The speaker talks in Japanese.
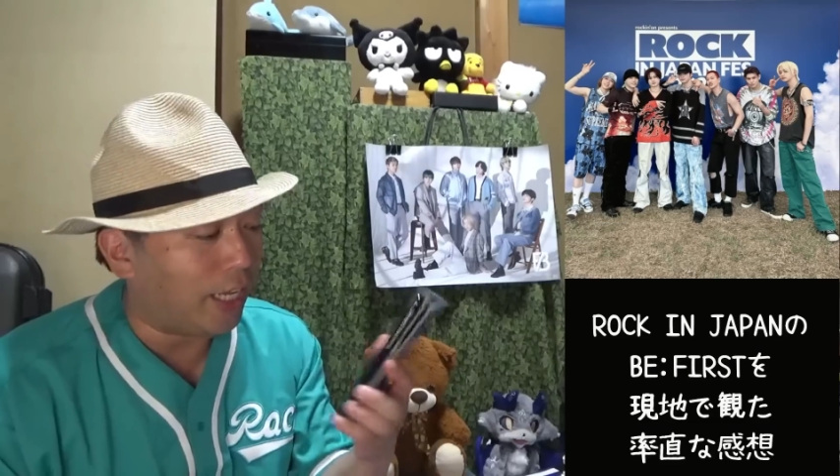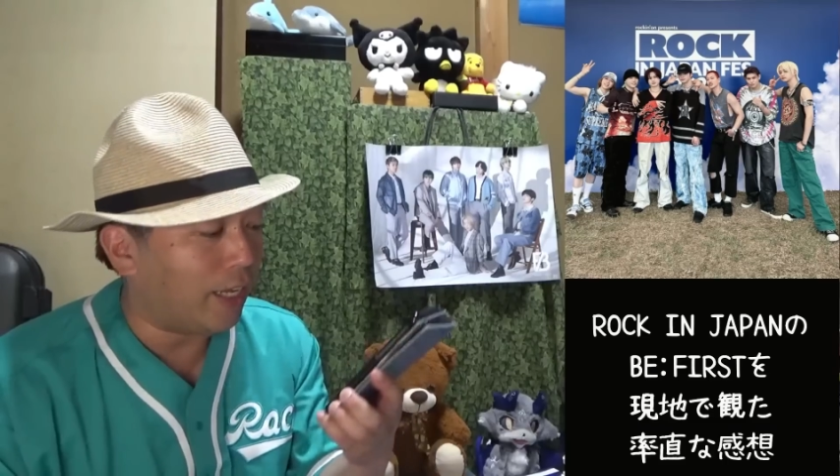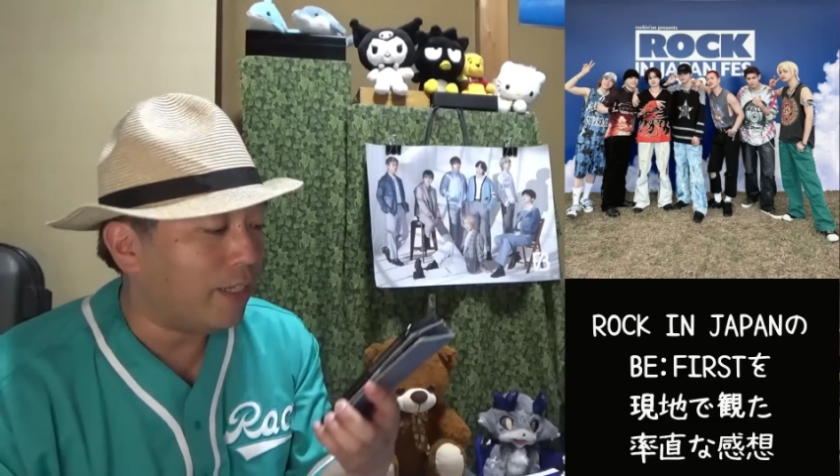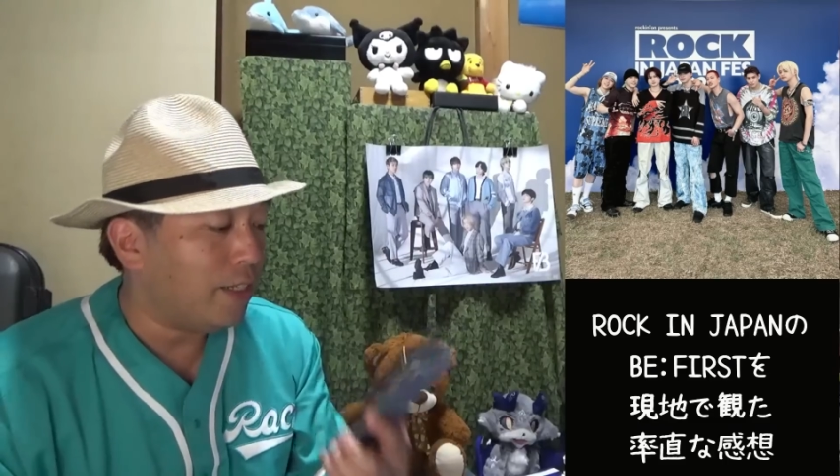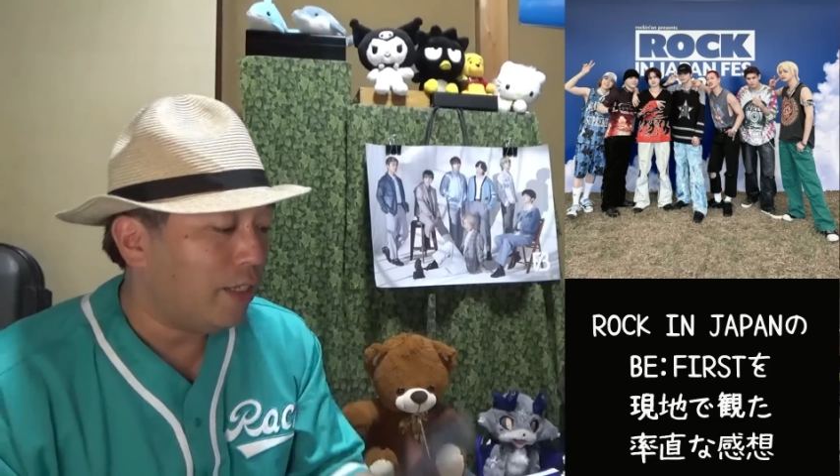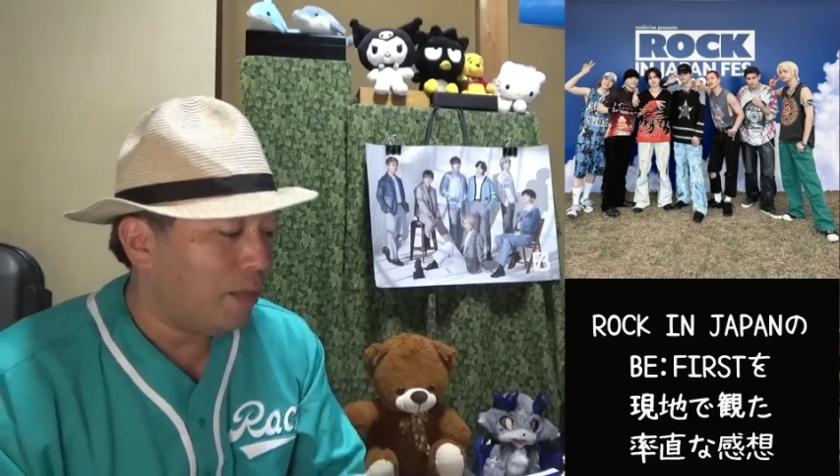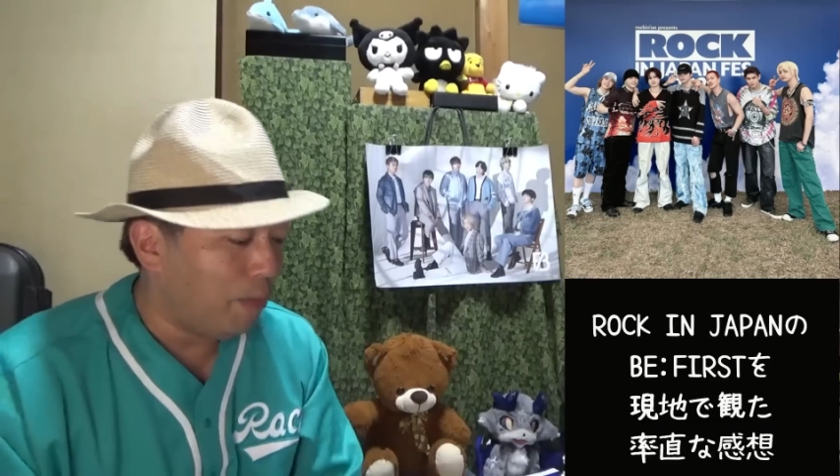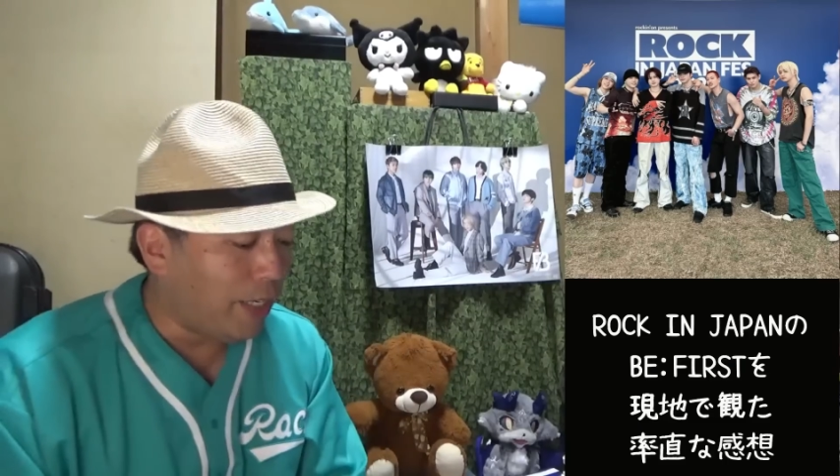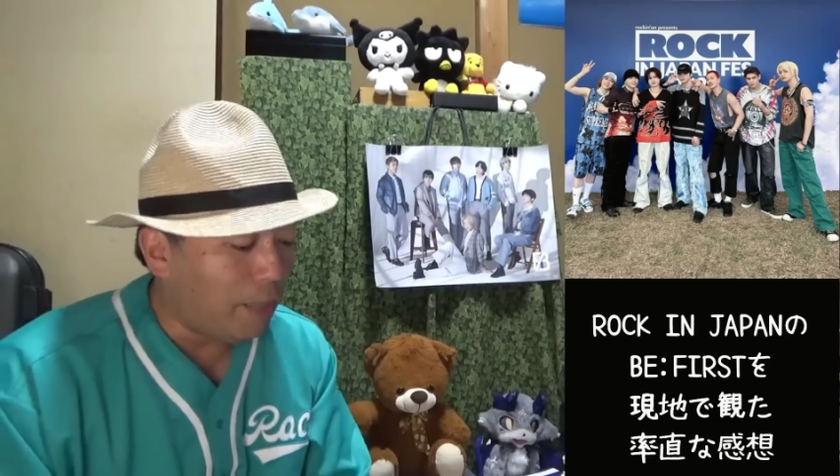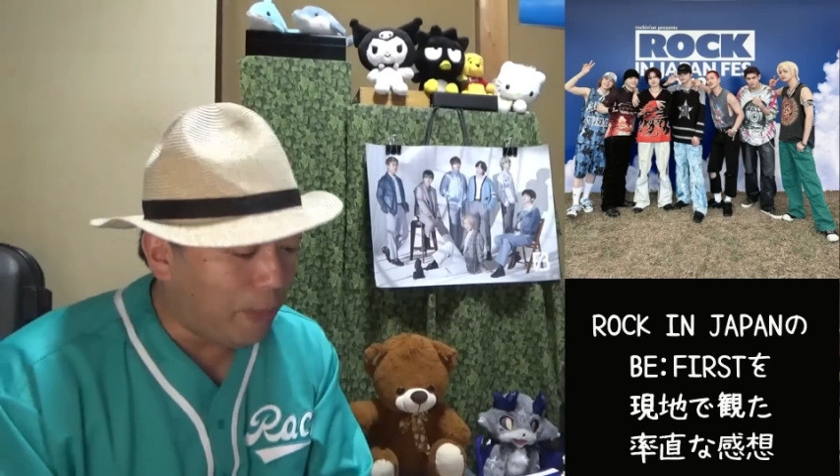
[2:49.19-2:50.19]
が
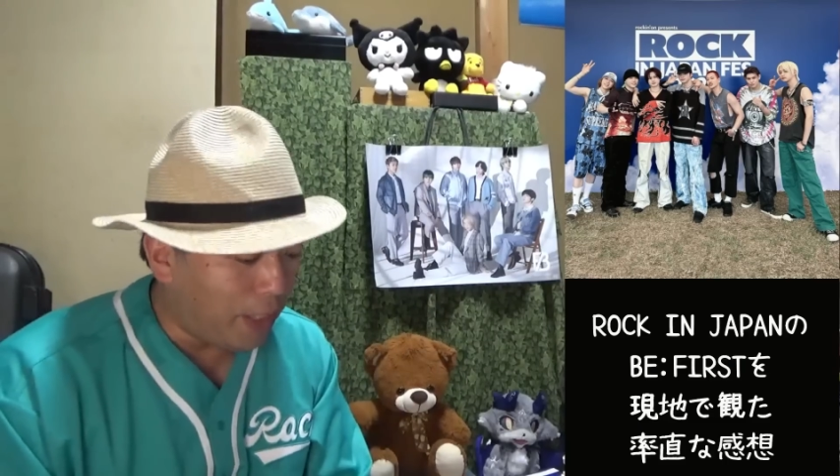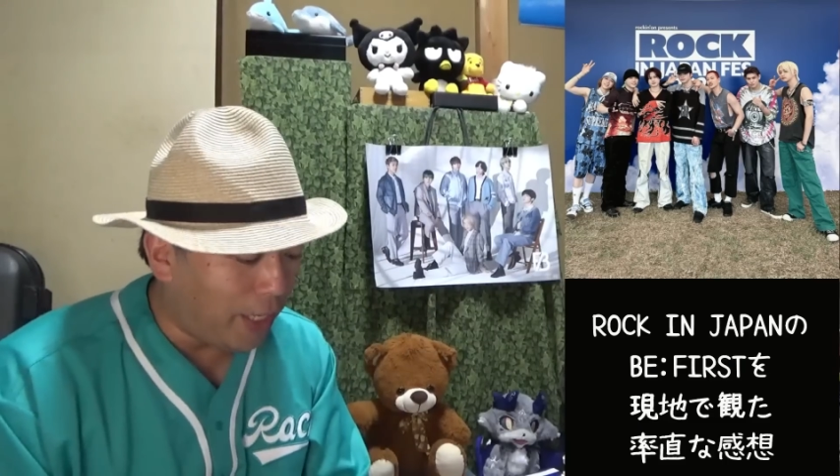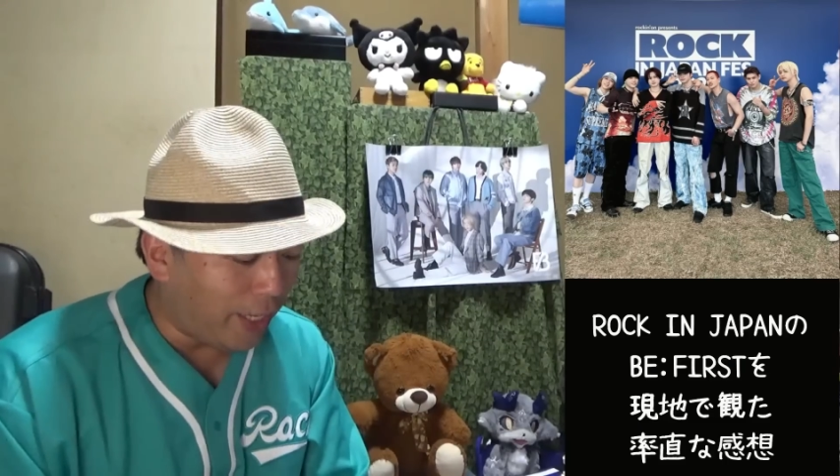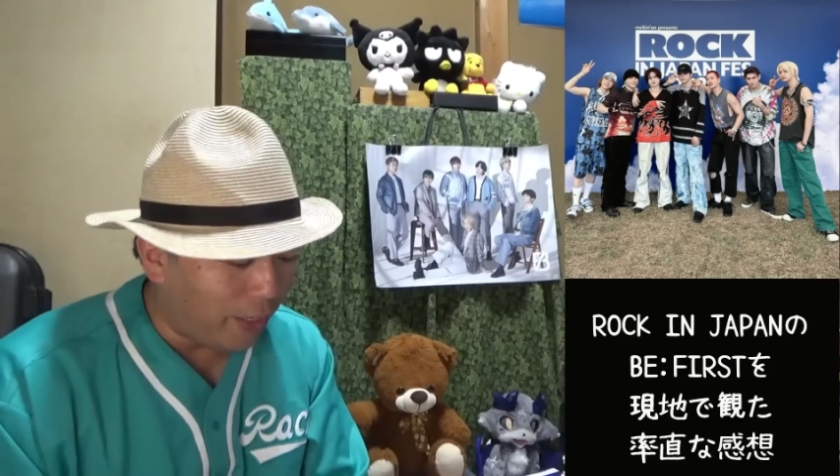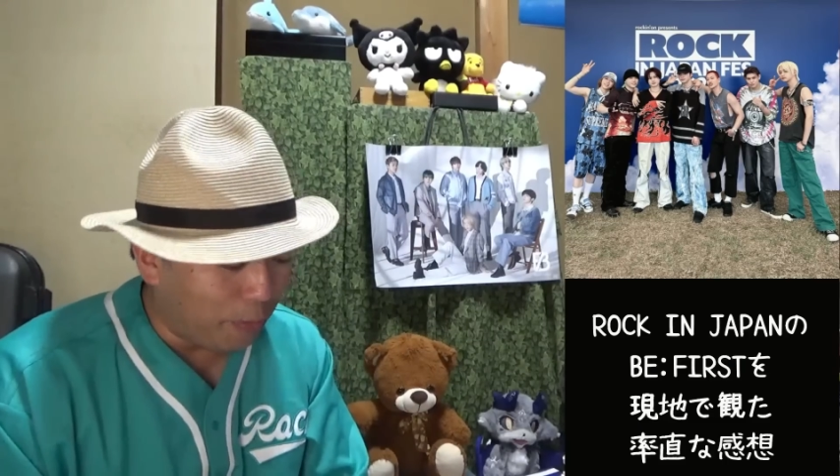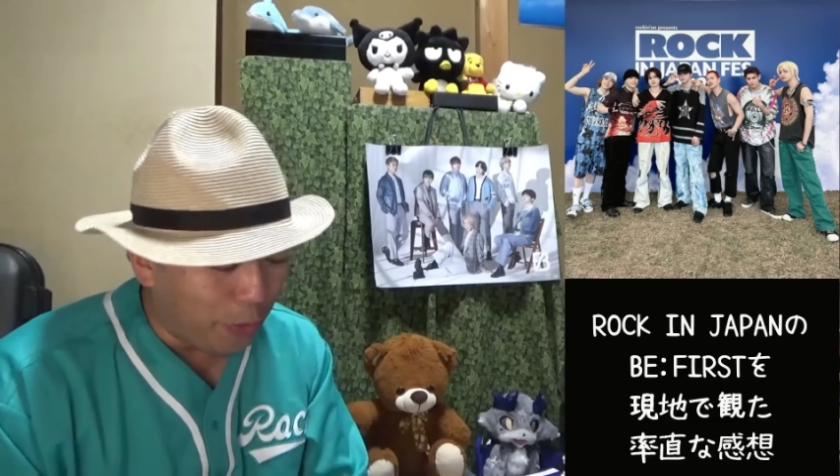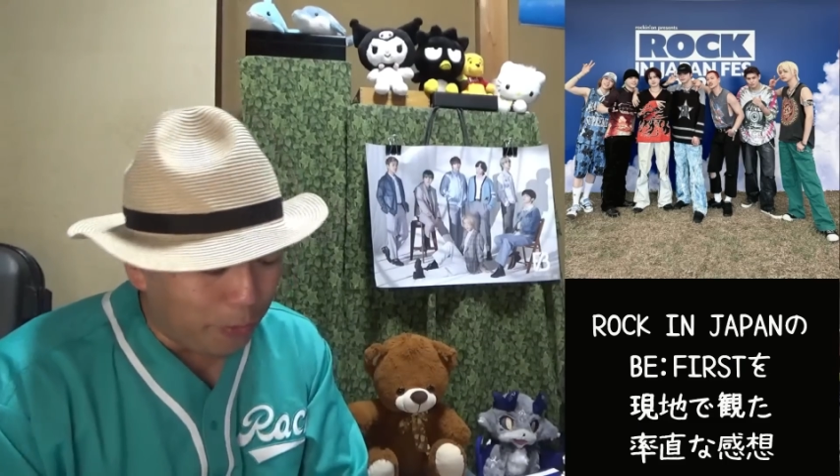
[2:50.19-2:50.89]
ミリビリ、ブ